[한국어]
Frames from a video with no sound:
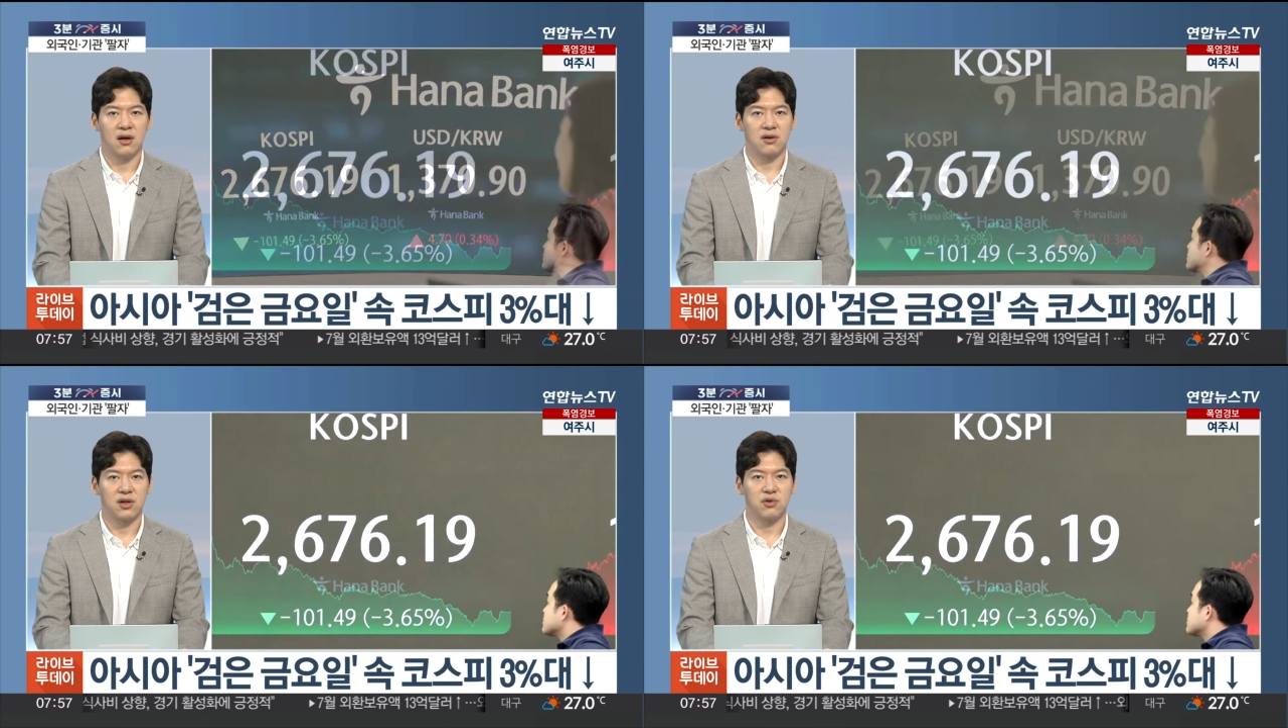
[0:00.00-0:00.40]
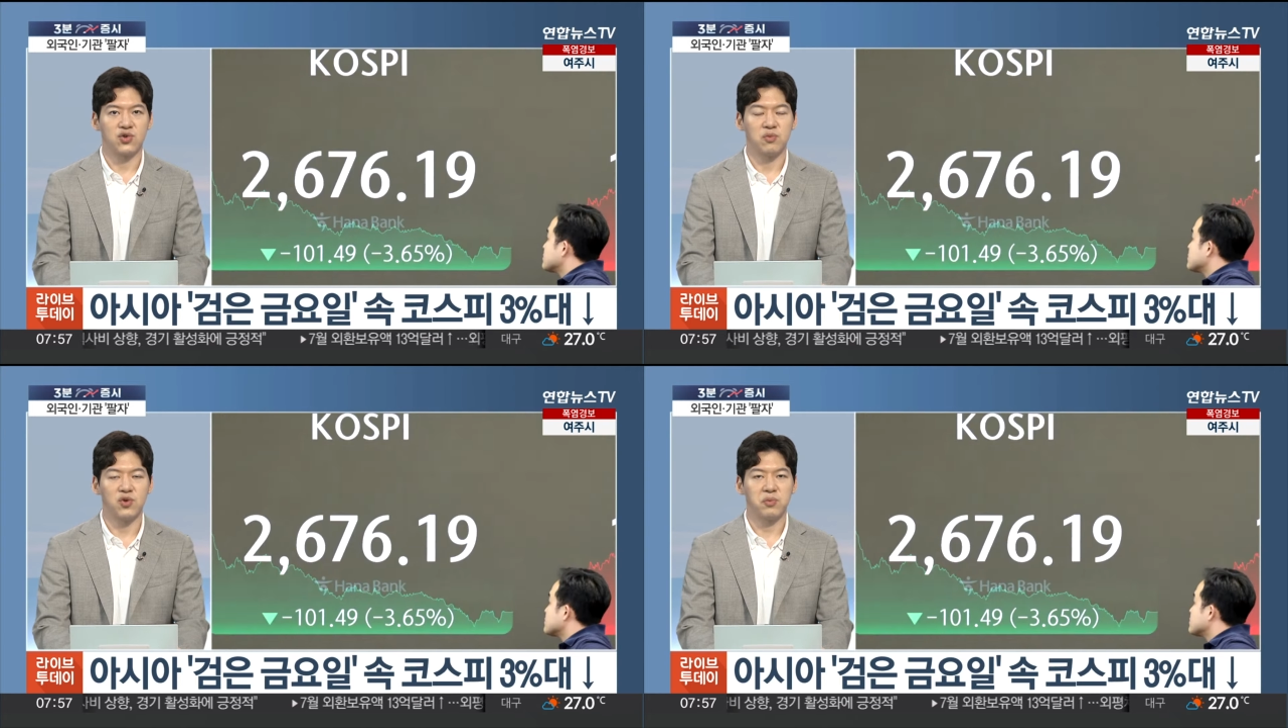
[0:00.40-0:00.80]
아, 그리고
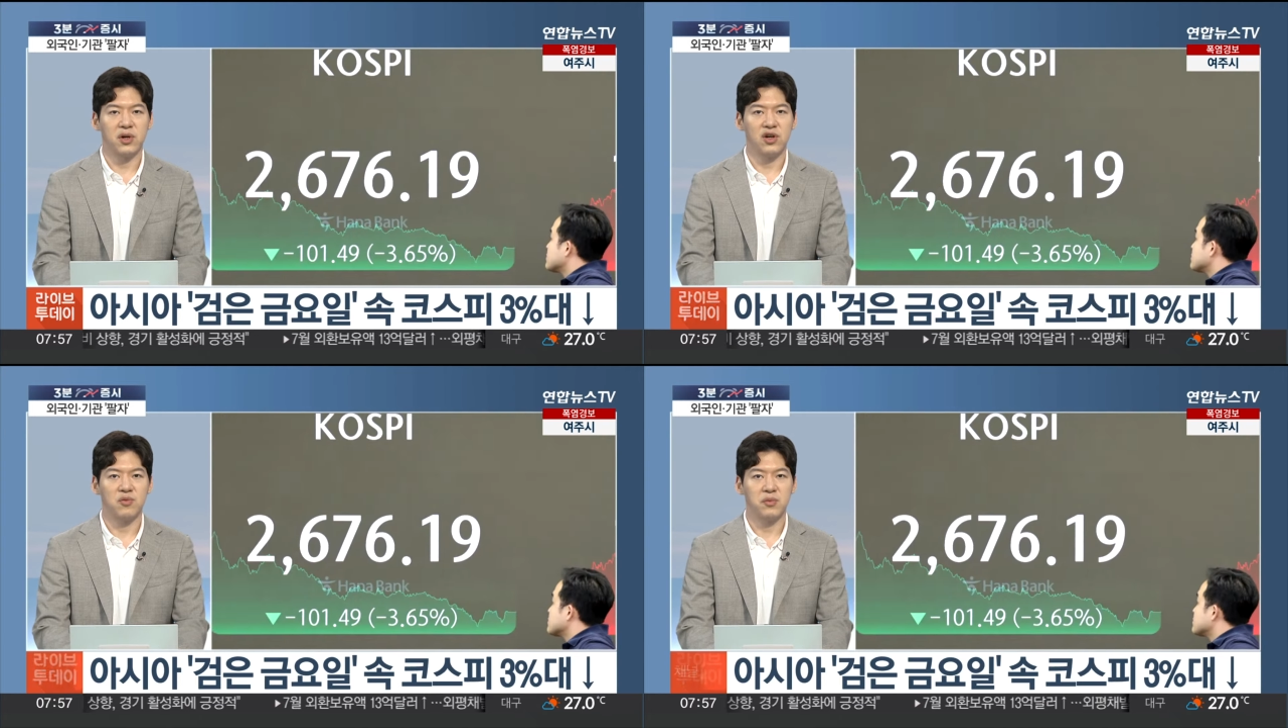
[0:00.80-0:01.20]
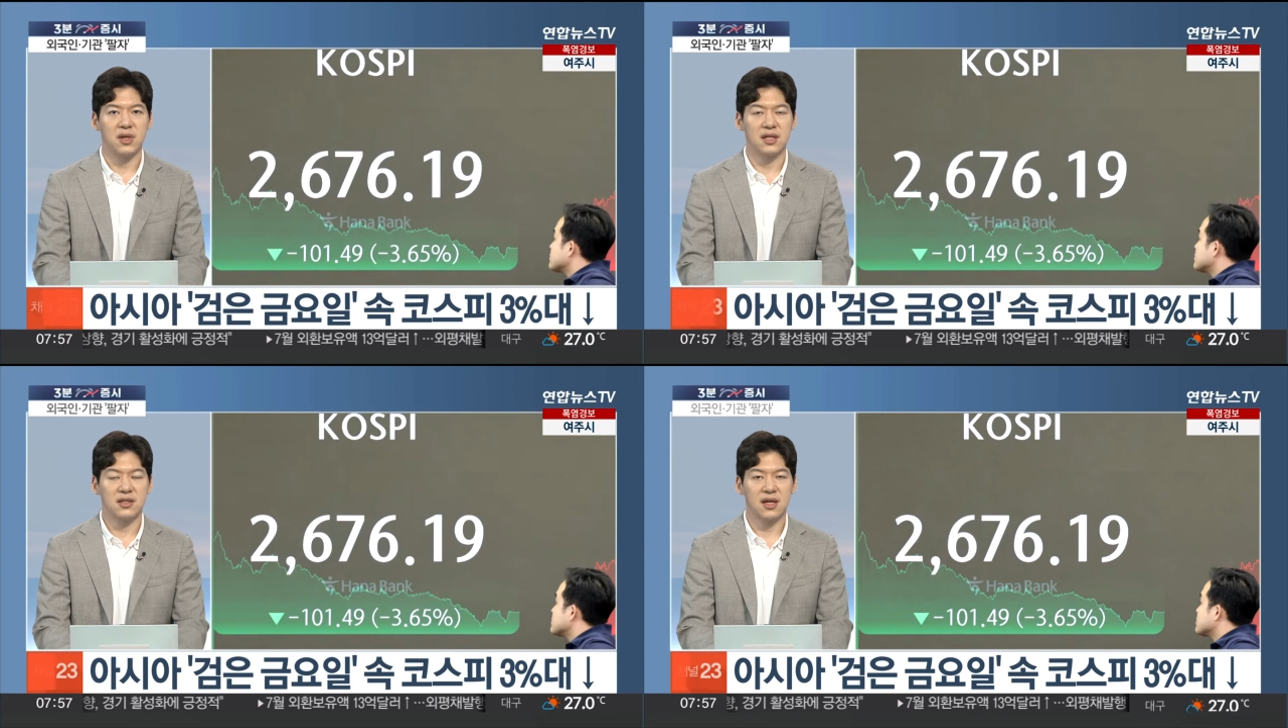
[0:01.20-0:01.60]
종목별로
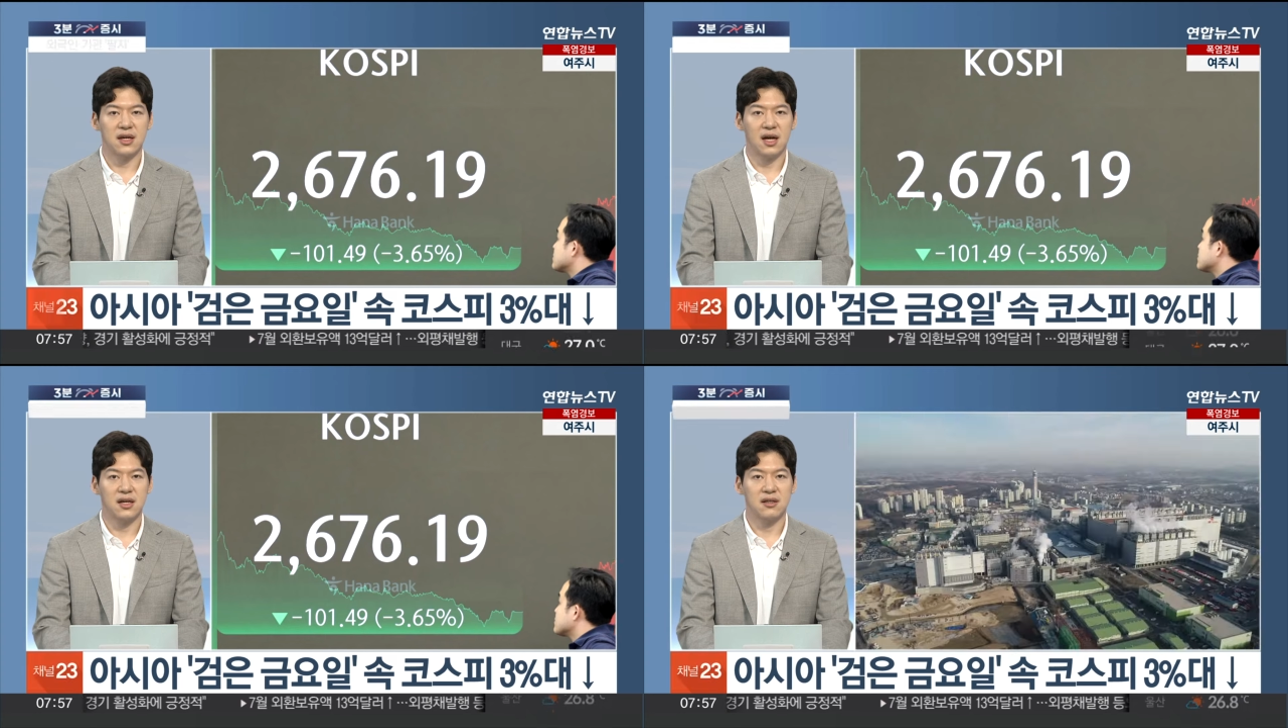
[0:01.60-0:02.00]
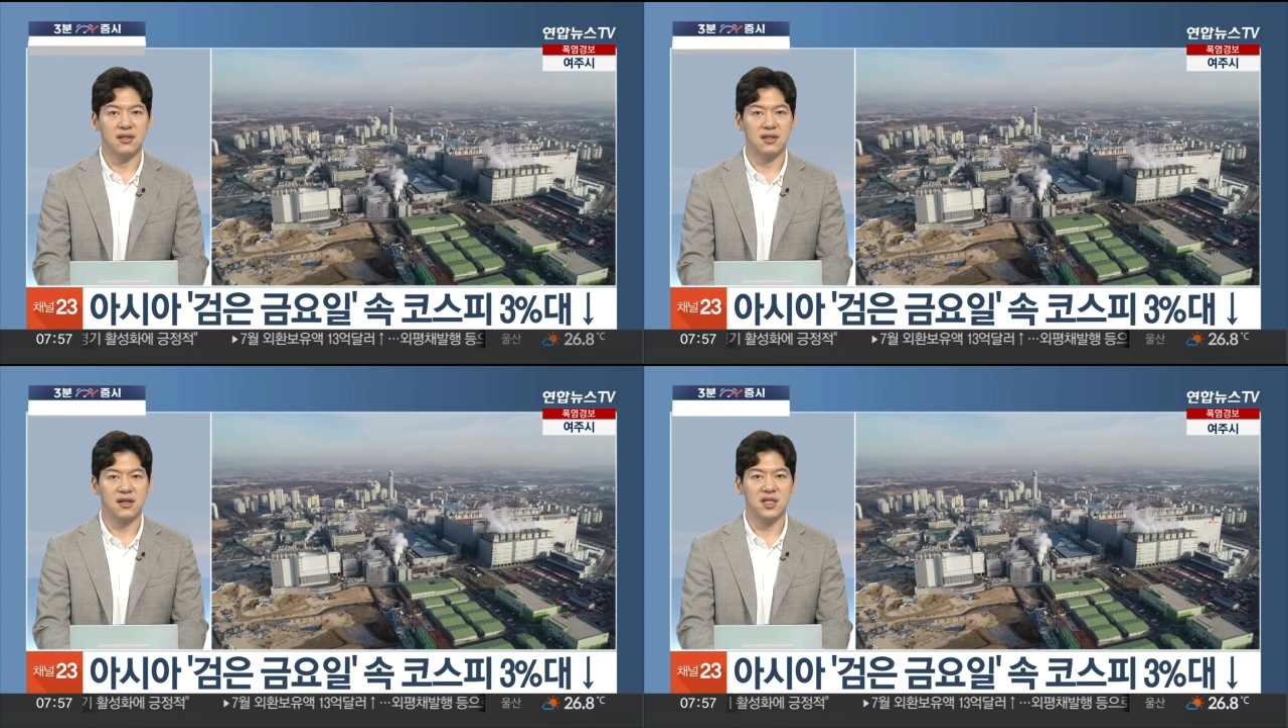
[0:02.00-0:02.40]
보면 SK 하이닉스가